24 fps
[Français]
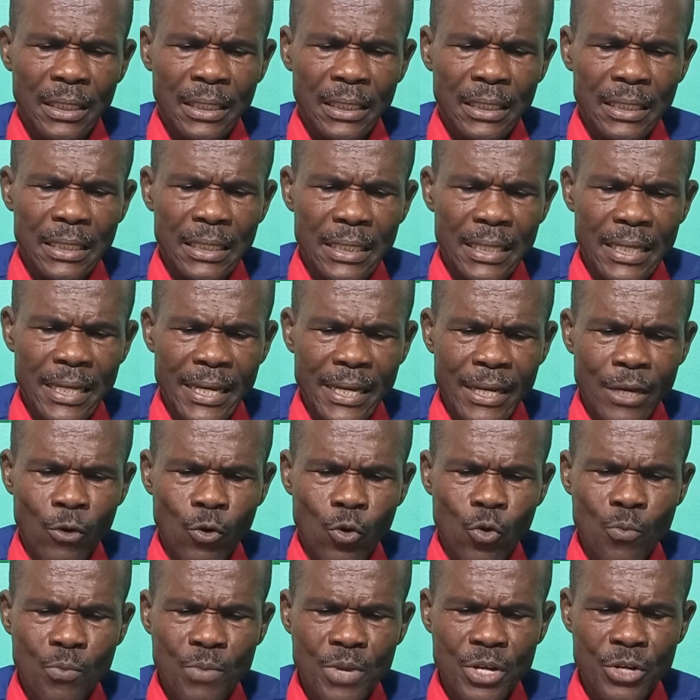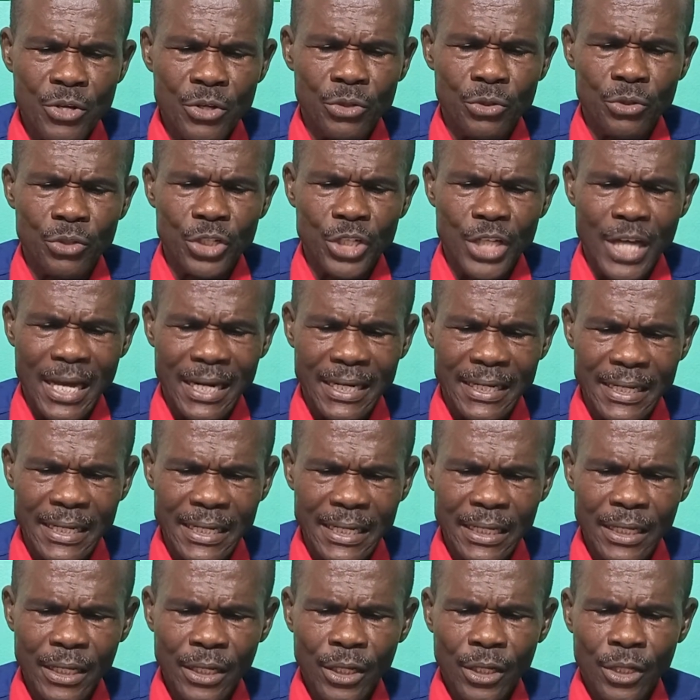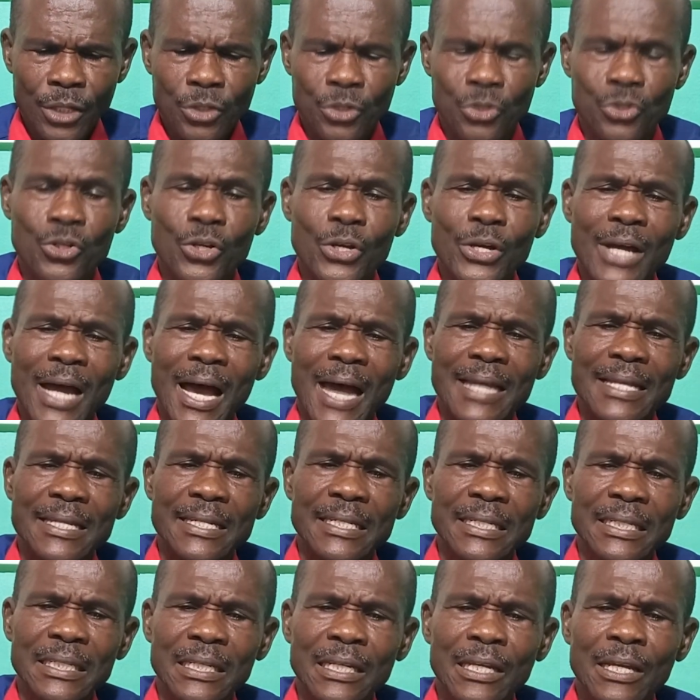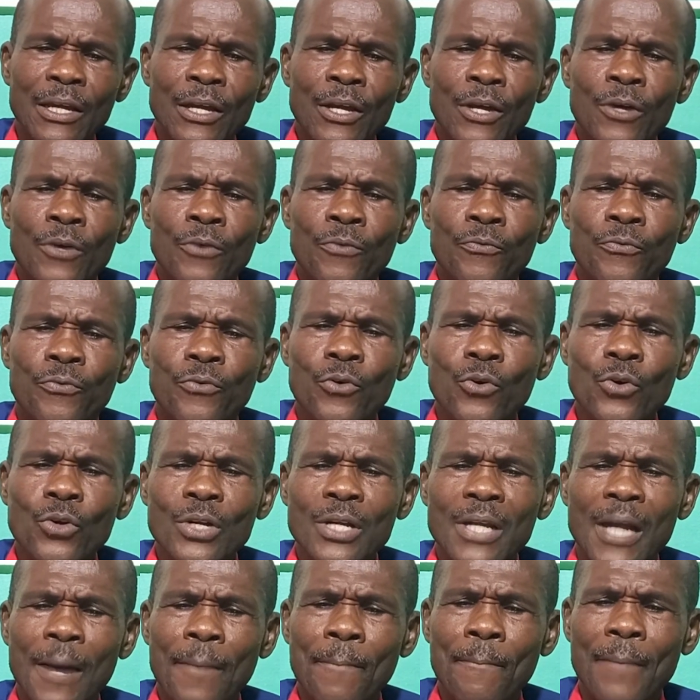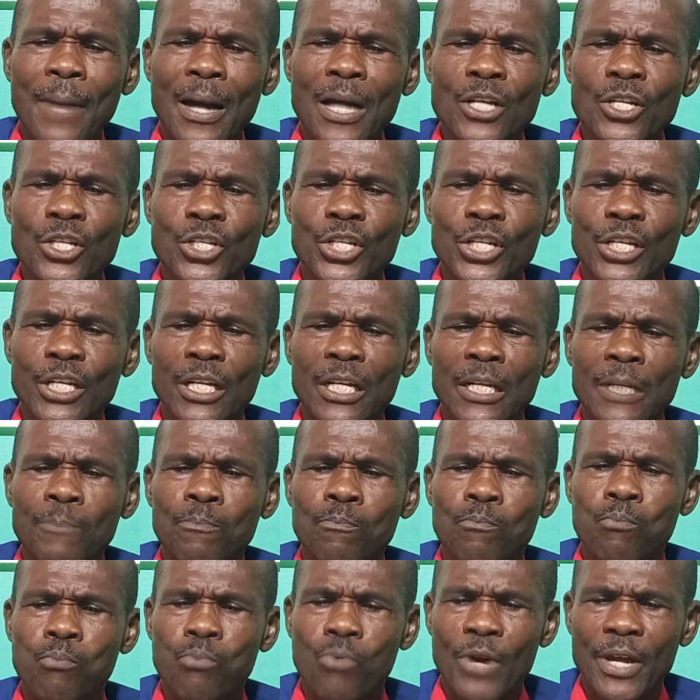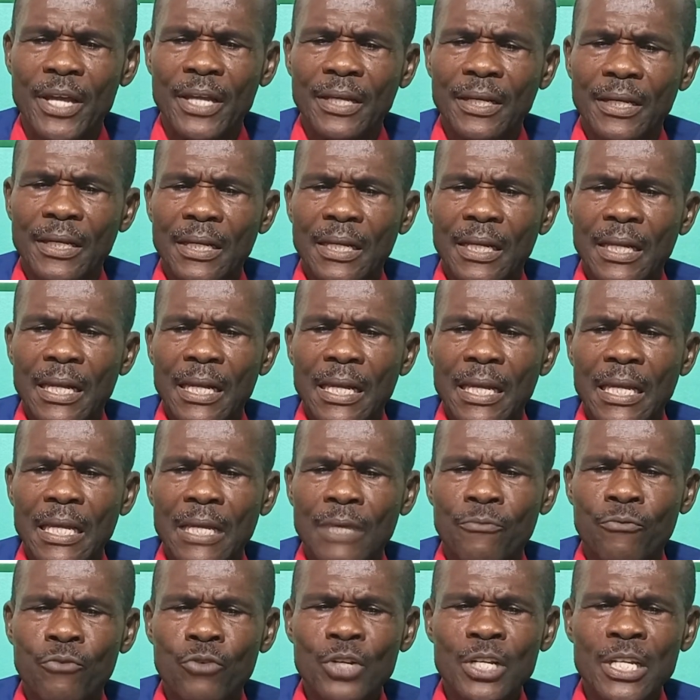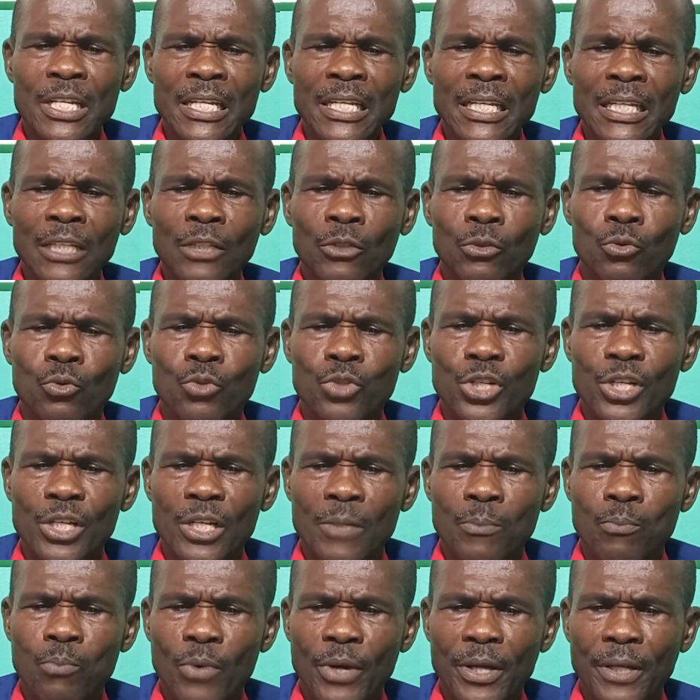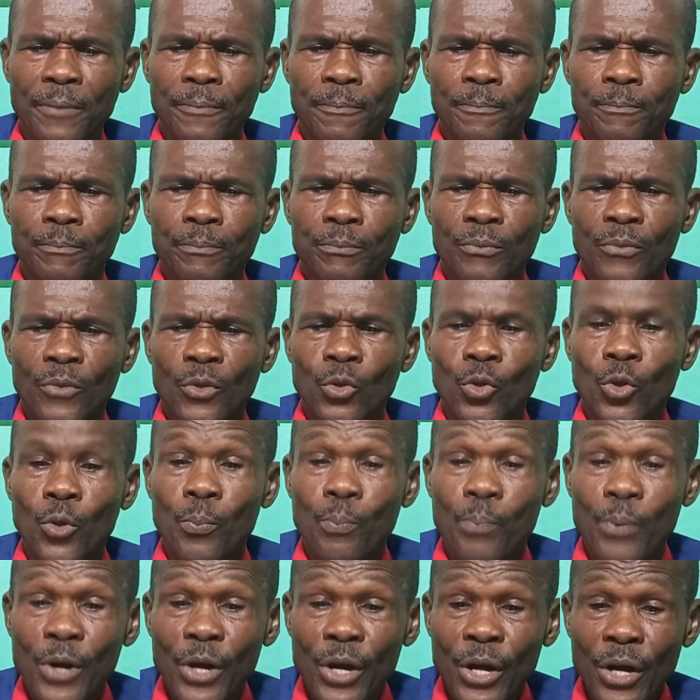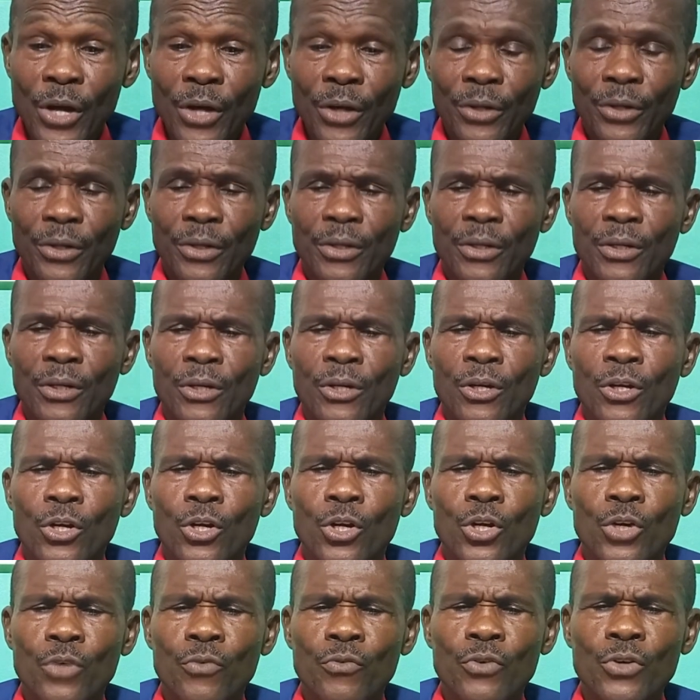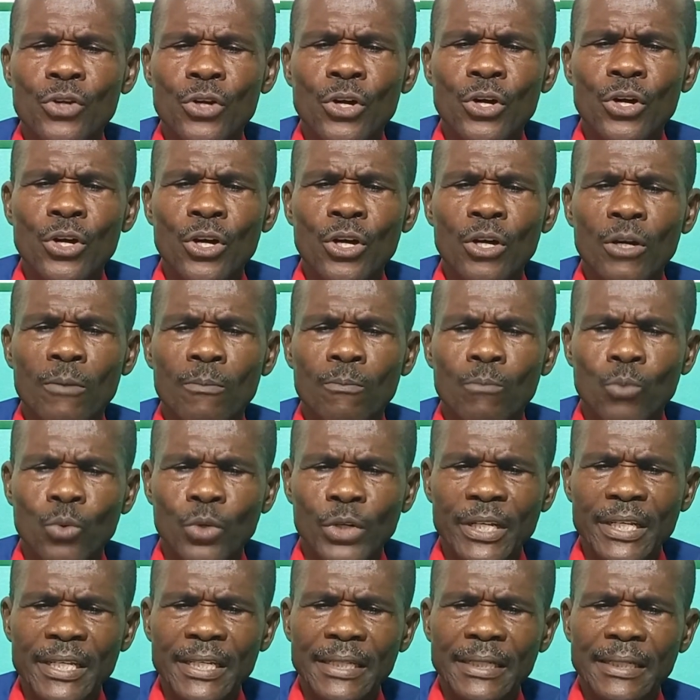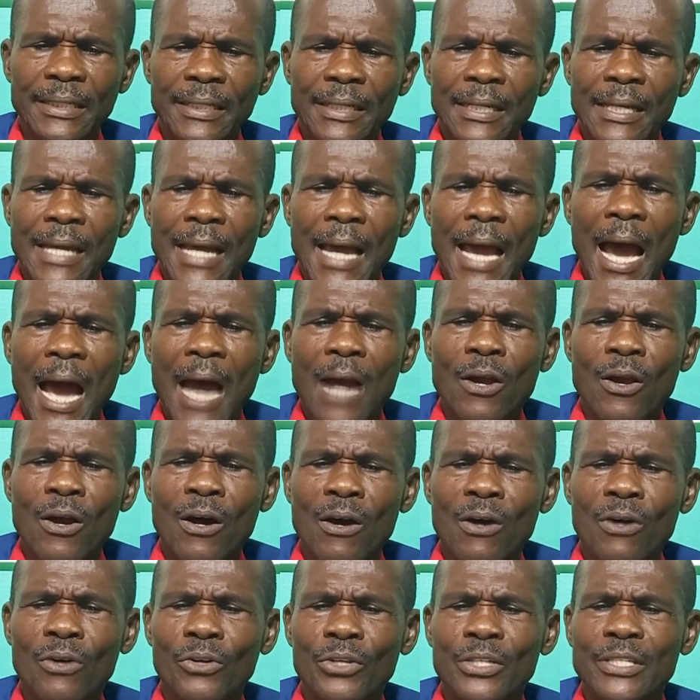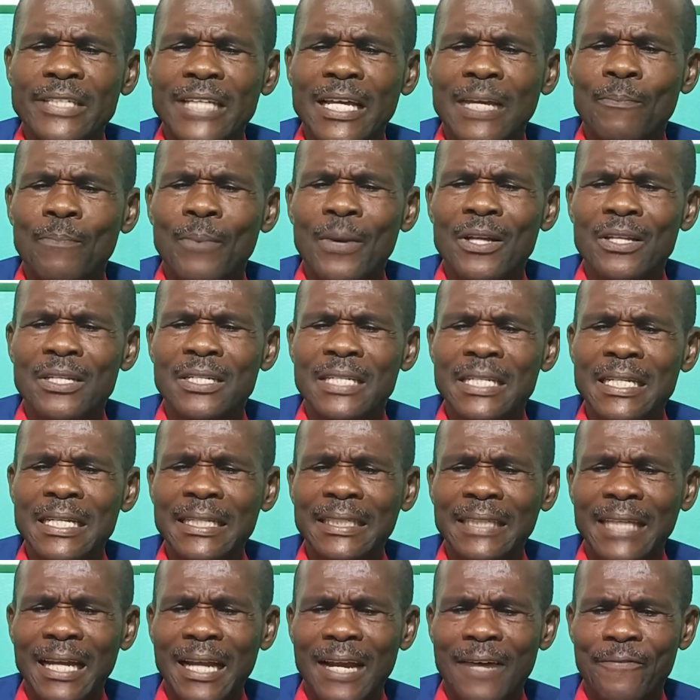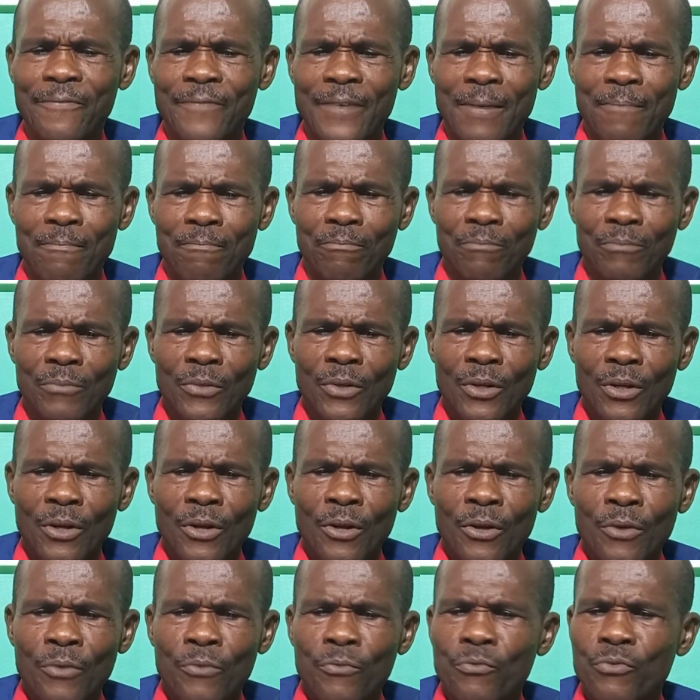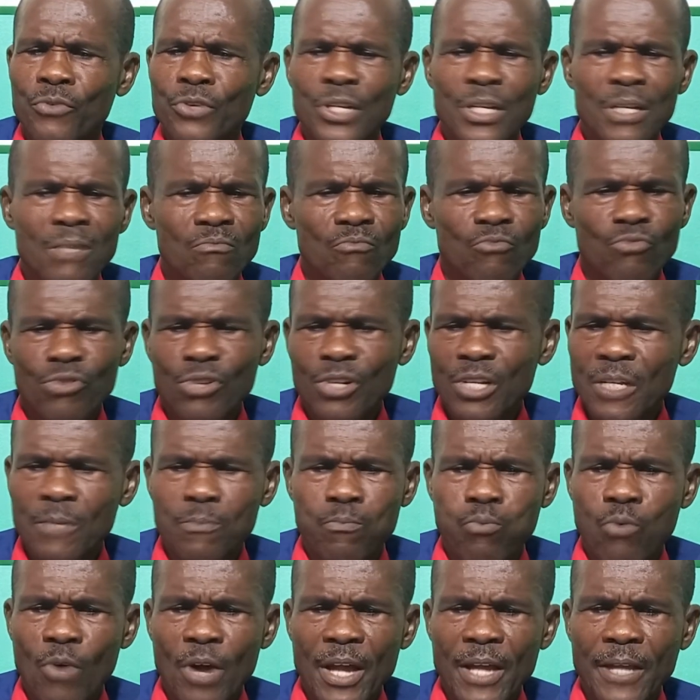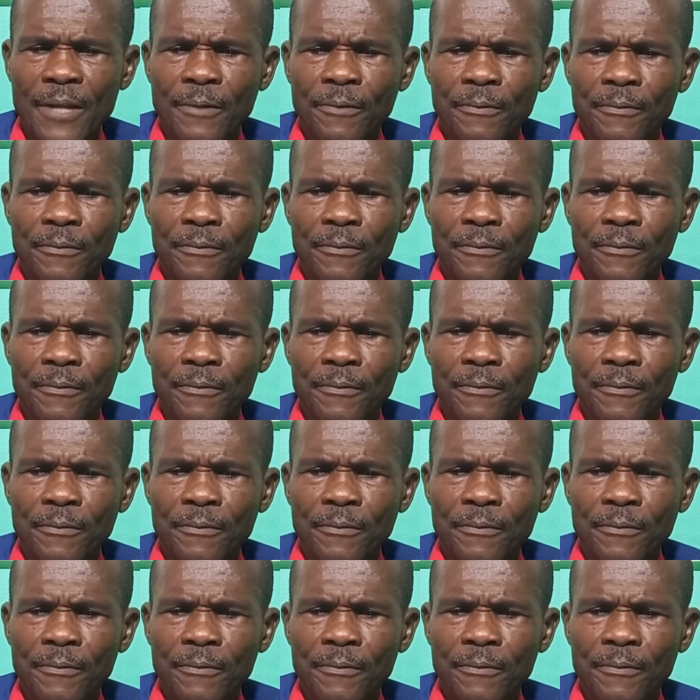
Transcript: qui est au milieu du jardin, Dieu a dit, vous n'en mangerez point et vous n'y toucherez point, de peur que vous ne mouriez. Alors le serpent dit à la femme, vous ne mourrez point